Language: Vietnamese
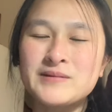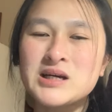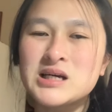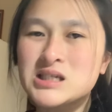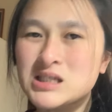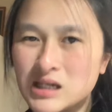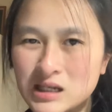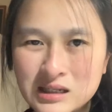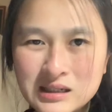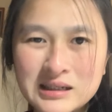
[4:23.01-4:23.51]

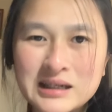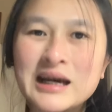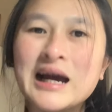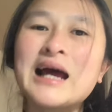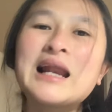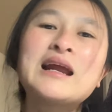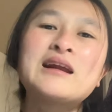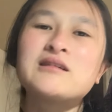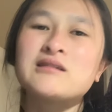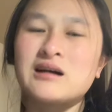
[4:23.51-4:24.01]
xin
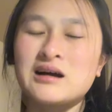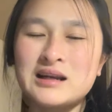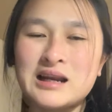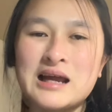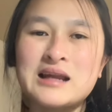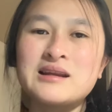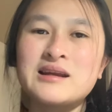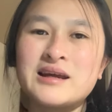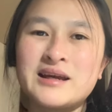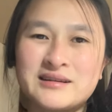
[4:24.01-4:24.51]
cái là được ở
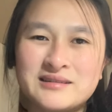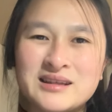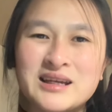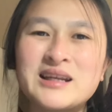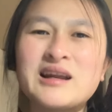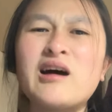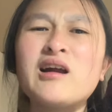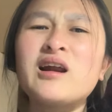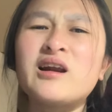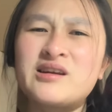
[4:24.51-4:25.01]
lại liền thì
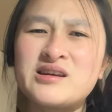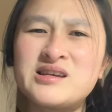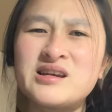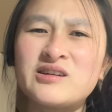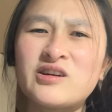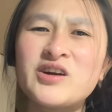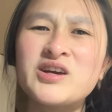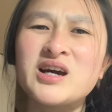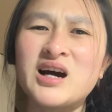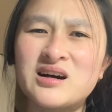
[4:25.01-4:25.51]
đó là
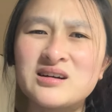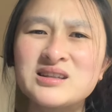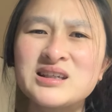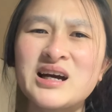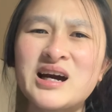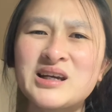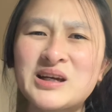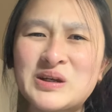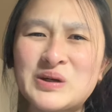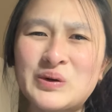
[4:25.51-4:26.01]
nó giỡn
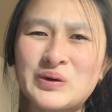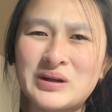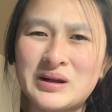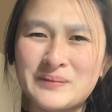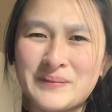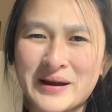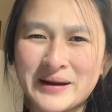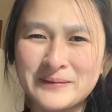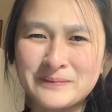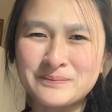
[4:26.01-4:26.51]
chơi cho vui thôi
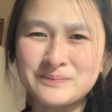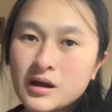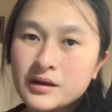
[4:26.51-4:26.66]
bạn